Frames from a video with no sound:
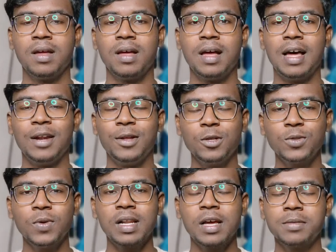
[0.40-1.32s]
हेलो दोस्तों
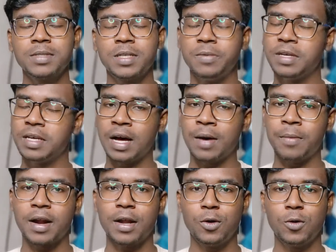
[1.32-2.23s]
वेलकम आप सभी का
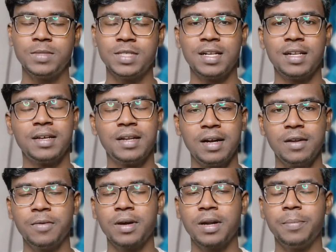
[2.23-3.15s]
हमारा यूट्यूब चैनल क्रिएटिव
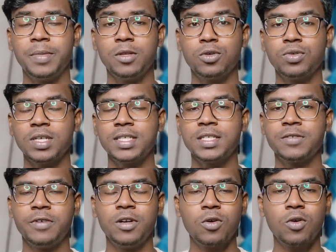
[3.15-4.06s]
विक्रम पे दोस्तों आज की इस
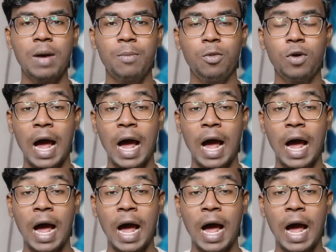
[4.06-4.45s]
वीडियो को आप लोग